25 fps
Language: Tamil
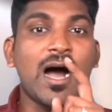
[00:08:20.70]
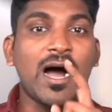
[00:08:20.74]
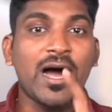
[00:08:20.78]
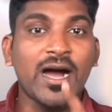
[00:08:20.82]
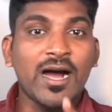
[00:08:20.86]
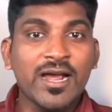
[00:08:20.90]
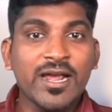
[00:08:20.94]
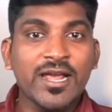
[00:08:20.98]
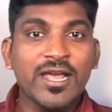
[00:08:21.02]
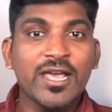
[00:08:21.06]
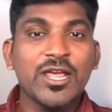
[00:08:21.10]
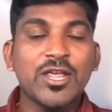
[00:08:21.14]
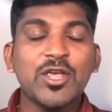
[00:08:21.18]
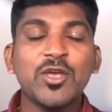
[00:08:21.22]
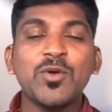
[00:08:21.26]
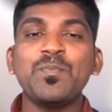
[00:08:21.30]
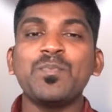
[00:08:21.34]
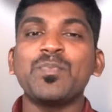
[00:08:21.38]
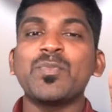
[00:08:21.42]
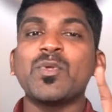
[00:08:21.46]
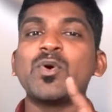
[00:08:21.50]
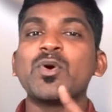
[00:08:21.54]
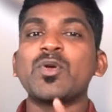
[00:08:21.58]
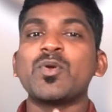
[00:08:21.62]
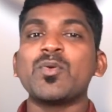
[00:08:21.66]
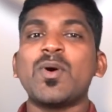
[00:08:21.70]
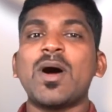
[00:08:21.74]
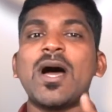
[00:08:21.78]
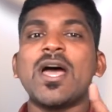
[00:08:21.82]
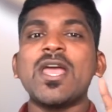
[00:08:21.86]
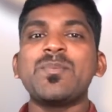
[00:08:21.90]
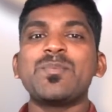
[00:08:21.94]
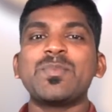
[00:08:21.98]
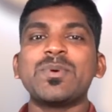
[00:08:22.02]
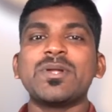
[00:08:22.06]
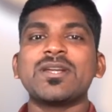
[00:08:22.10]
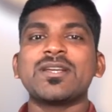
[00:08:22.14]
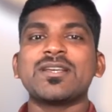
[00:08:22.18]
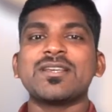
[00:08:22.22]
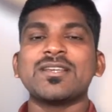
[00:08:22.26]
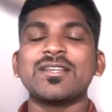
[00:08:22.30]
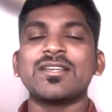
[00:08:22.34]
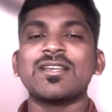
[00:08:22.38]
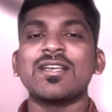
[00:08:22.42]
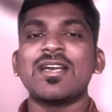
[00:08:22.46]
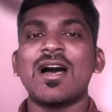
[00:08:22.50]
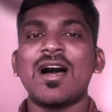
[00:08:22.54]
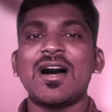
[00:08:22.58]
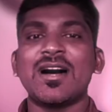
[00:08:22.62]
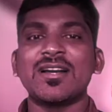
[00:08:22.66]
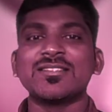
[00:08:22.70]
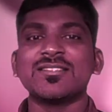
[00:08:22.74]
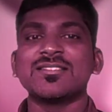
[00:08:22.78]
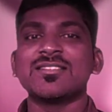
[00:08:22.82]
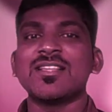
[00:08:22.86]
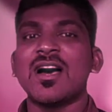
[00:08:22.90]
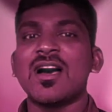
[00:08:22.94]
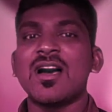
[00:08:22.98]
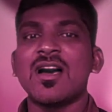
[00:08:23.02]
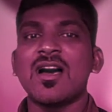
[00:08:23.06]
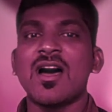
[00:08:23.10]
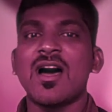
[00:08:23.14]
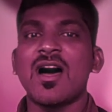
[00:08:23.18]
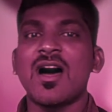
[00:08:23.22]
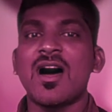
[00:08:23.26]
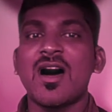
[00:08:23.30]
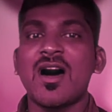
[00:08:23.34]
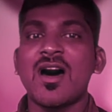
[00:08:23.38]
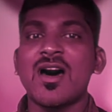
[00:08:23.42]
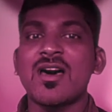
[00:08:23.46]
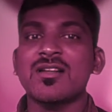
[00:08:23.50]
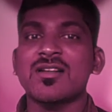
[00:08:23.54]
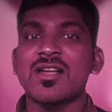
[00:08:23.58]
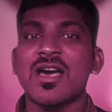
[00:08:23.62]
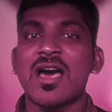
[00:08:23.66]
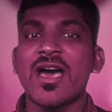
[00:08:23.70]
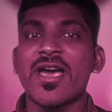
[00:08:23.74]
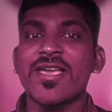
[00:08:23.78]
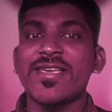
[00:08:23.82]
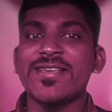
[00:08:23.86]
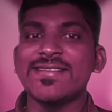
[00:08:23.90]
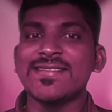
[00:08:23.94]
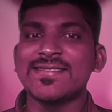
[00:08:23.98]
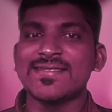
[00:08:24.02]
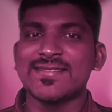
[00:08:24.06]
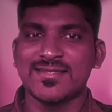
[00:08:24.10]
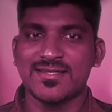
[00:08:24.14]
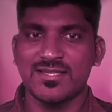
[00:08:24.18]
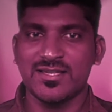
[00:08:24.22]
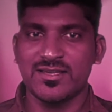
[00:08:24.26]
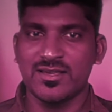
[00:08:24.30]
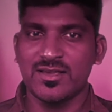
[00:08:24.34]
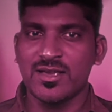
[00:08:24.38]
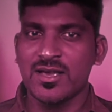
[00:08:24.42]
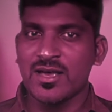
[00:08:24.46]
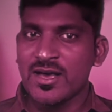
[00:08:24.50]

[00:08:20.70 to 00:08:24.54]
அங்கேயும் ஒரு வாய்ப்பு இருக்குது அதுதான் ஆர்ஐசி